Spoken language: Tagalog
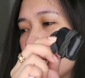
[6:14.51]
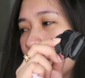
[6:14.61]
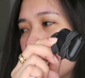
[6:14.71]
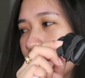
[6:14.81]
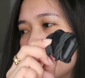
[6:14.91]

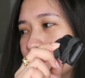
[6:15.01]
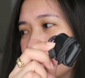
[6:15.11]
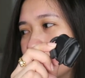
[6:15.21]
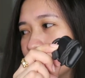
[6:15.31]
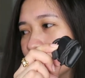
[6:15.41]
Um,
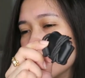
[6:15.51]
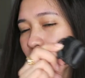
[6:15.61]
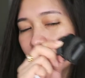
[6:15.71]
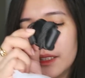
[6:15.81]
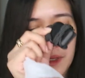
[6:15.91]

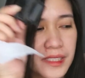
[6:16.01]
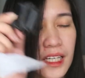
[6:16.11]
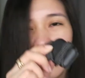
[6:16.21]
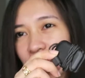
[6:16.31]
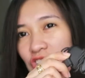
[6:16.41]
basta,